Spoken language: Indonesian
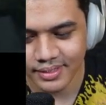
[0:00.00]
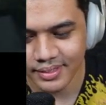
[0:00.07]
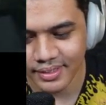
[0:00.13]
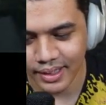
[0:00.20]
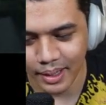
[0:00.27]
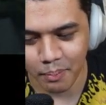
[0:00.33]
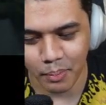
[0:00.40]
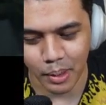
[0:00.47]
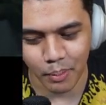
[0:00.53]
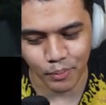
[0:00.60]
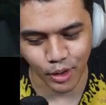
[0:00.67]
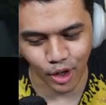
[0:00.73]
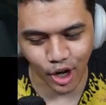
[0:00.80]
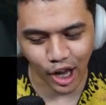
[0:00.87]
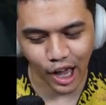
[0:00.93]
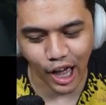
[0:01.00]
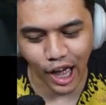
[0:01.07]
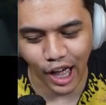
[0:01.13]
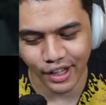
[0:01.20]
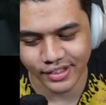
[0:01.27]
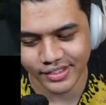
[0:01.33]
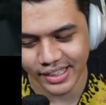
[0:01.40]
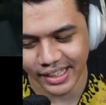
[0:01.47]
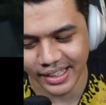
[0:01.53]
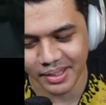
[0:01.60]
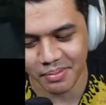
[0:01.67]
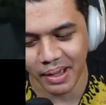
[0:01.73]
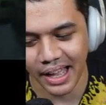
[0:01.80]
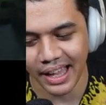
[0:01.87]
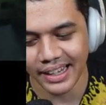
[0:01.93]
MM-nya gaje
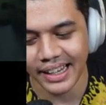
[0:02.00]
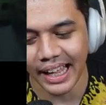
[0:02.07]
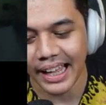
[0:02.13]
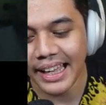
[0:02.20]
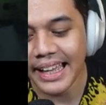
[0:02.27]
gimana?